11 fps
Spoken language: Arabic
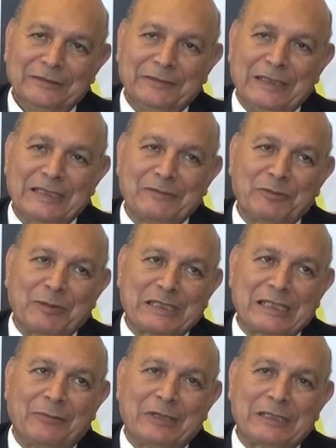فلازم تبقى
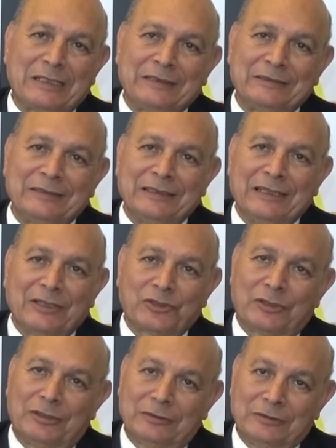الساعة مثلا
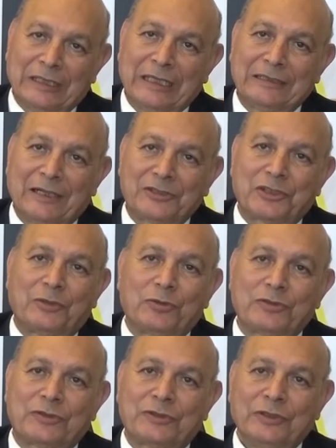عشرة لغاية عشرة
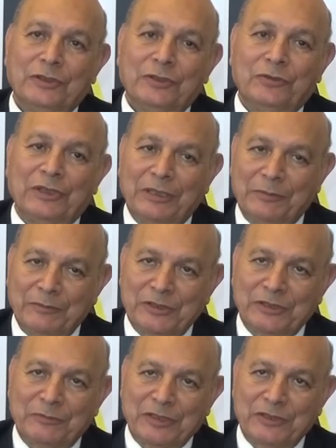ونص وأنا
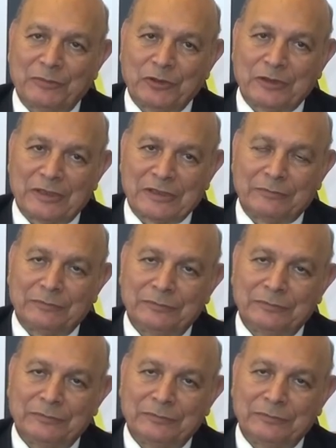بمشي مشي منتظم